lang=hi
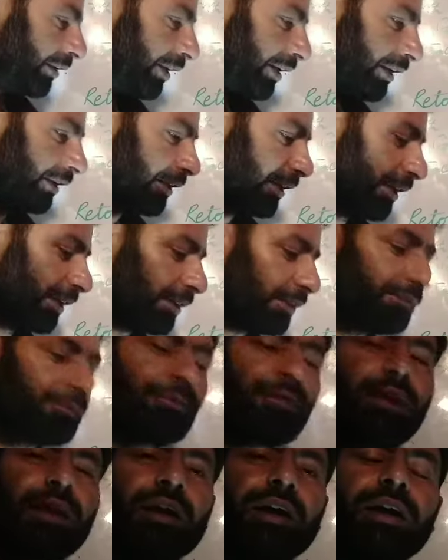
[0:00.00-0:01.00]
यहाँ तक
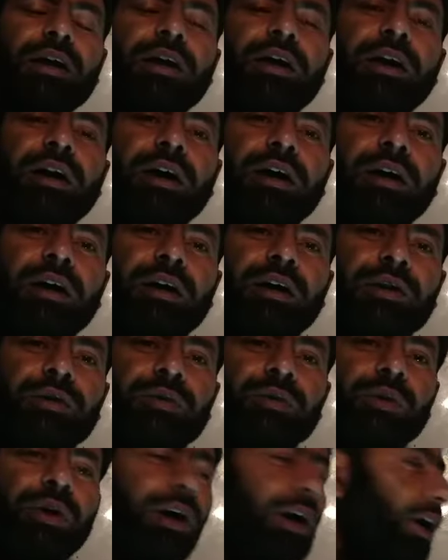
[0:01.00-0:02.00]
आ, तो